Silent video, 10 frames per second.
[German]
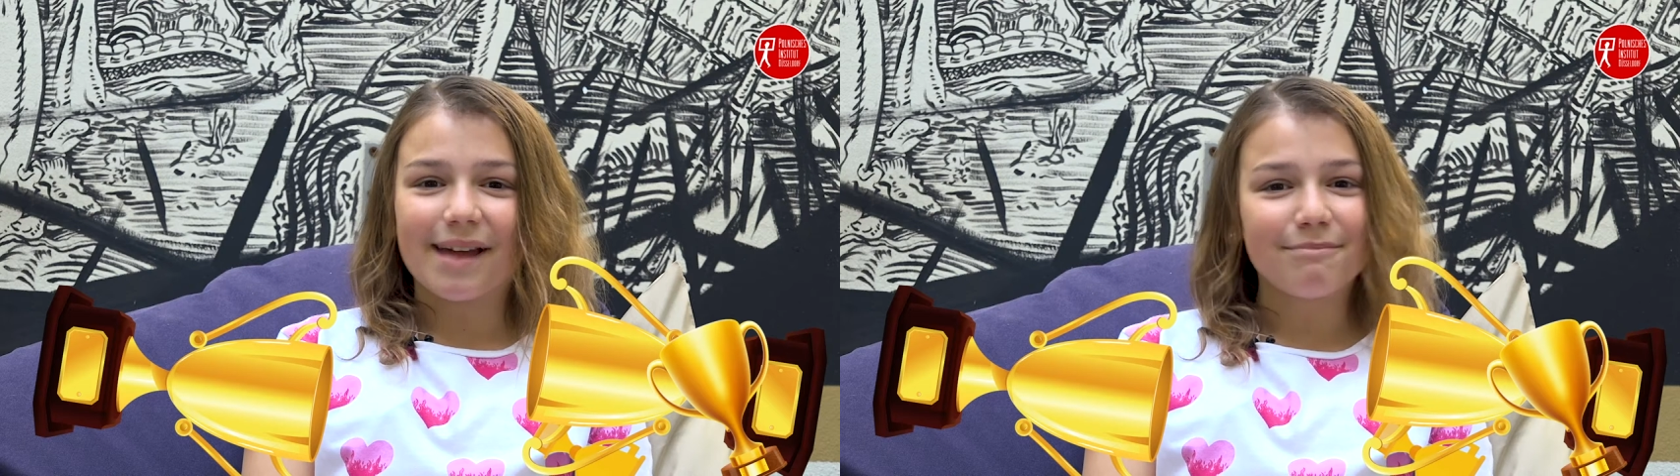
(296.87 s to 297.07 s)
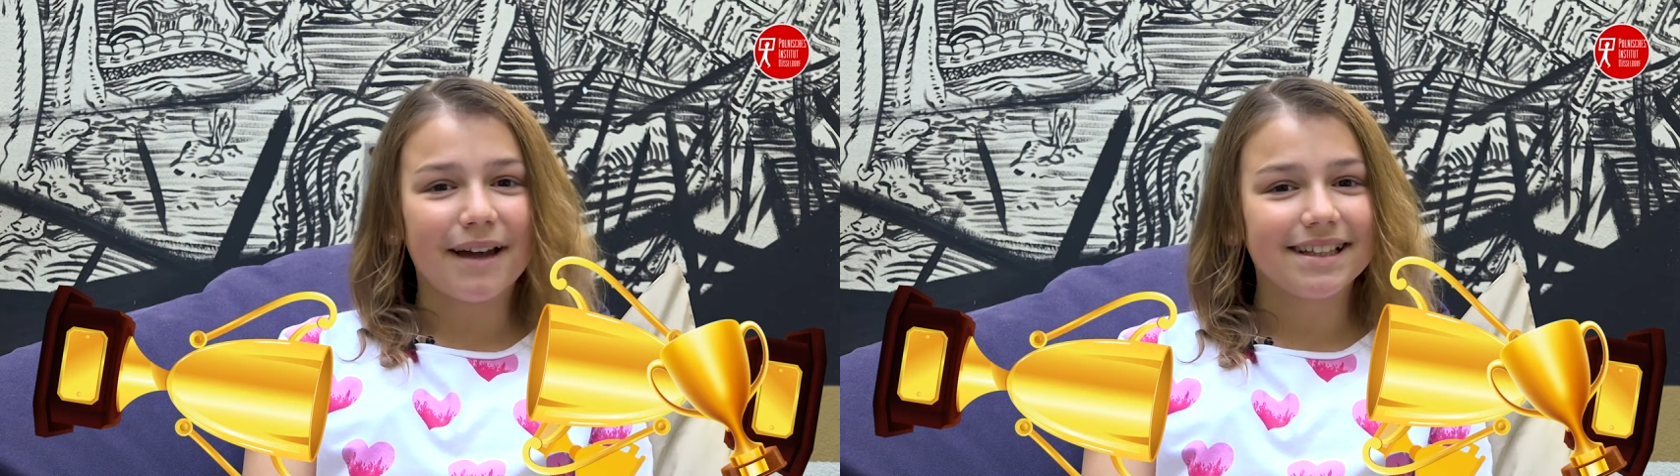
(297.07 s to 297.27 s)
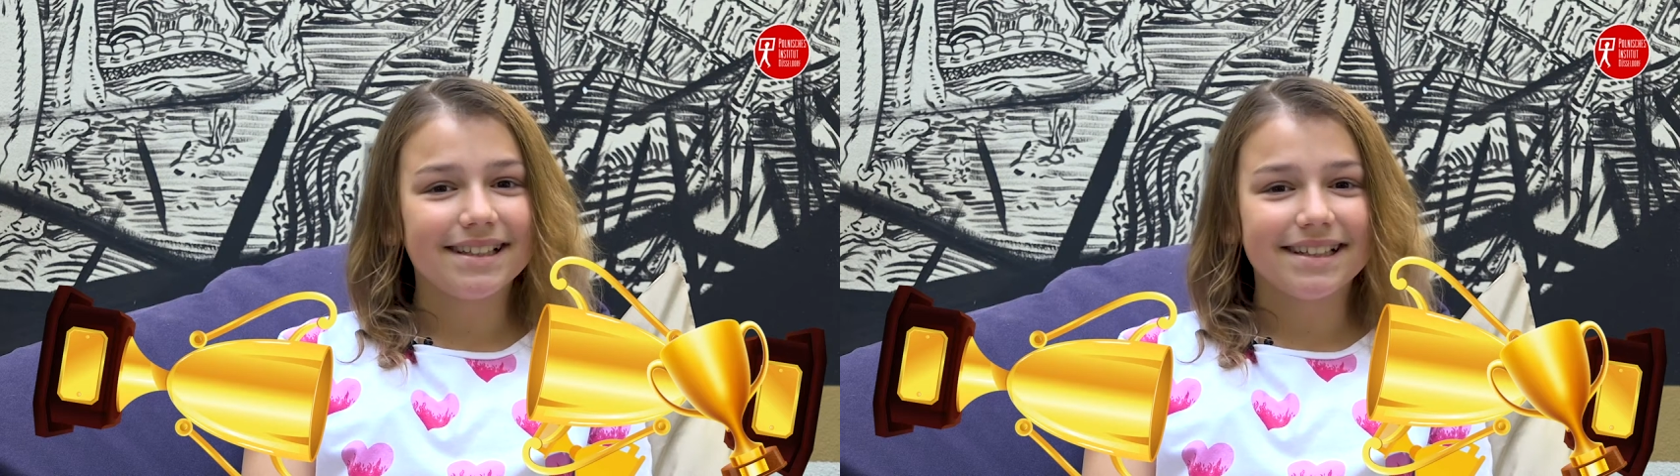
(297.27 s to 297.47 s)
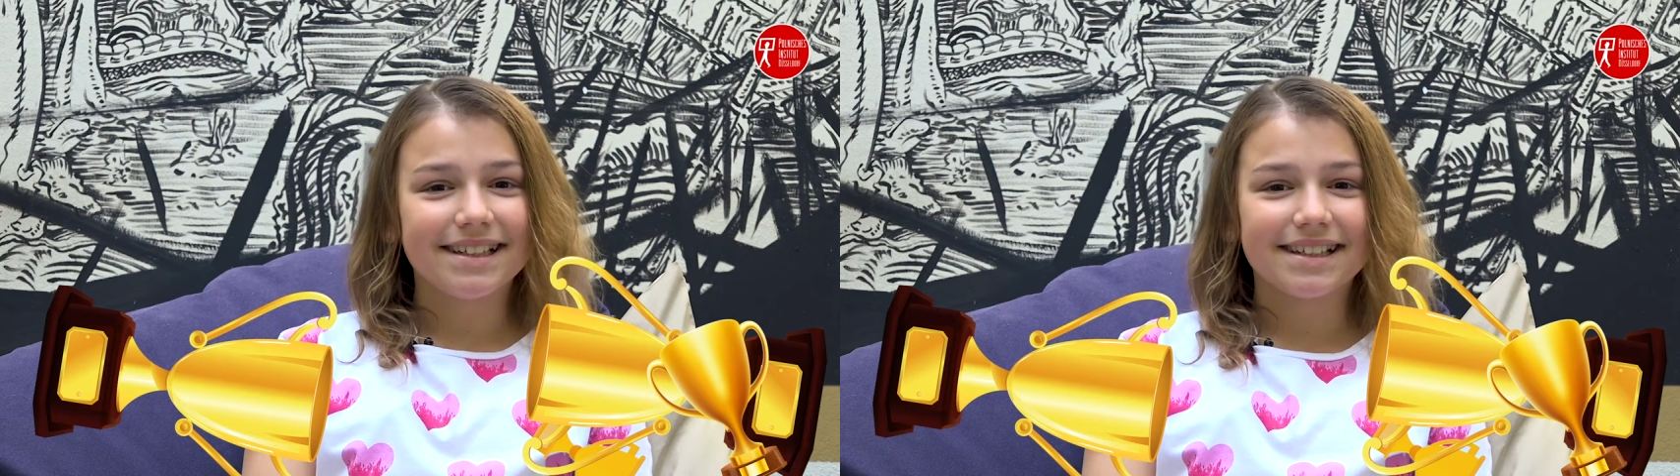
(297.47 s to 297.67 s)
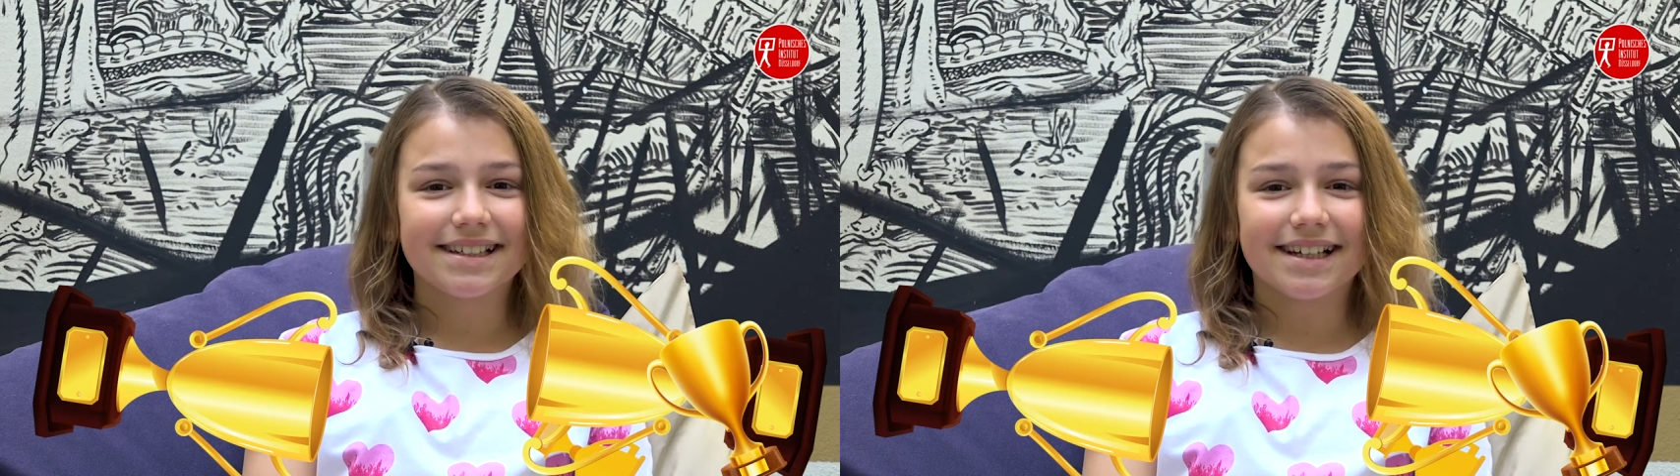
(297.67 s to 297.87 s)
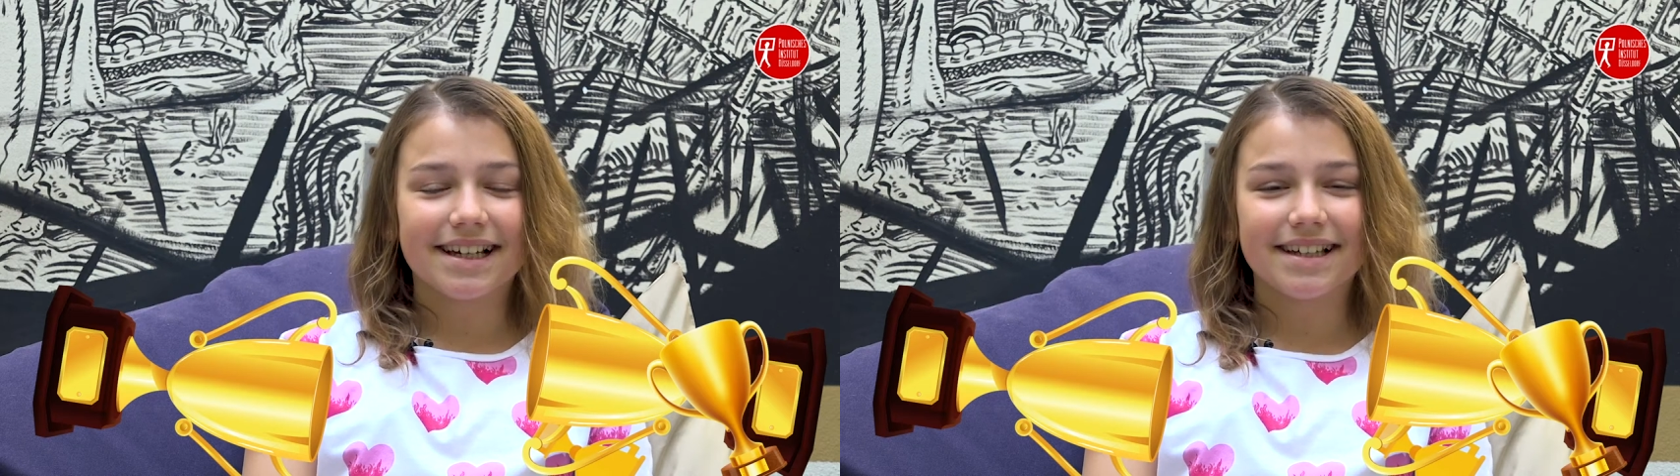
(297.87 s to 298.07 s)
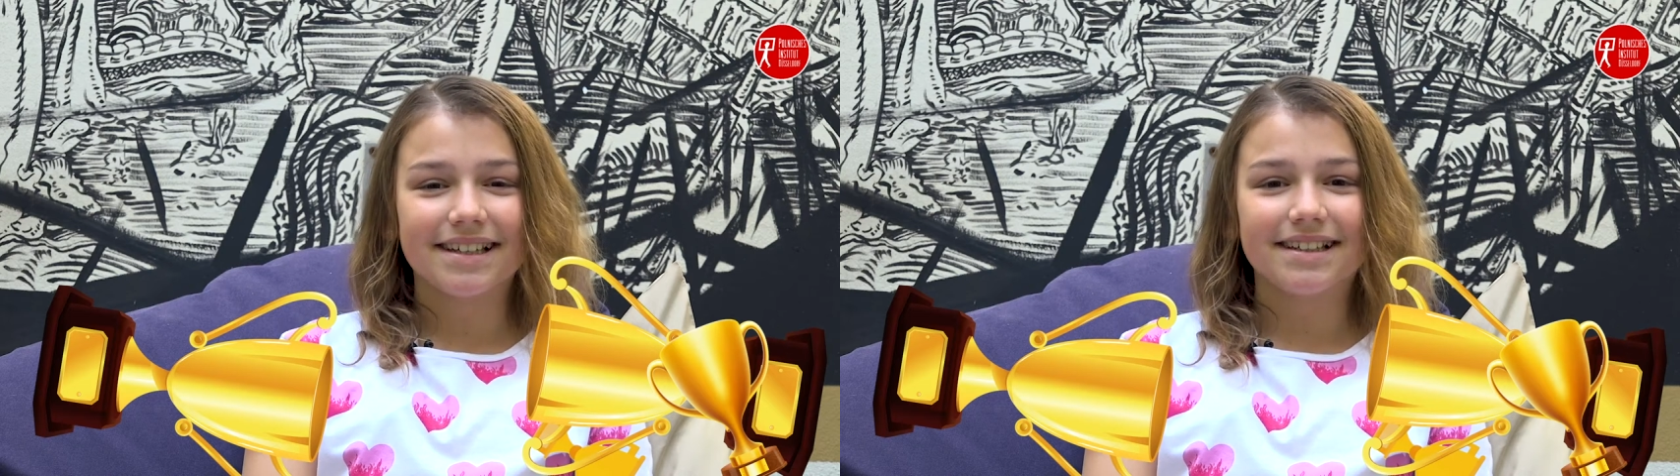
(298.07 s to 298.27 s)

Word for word: Jan Beitlik äh,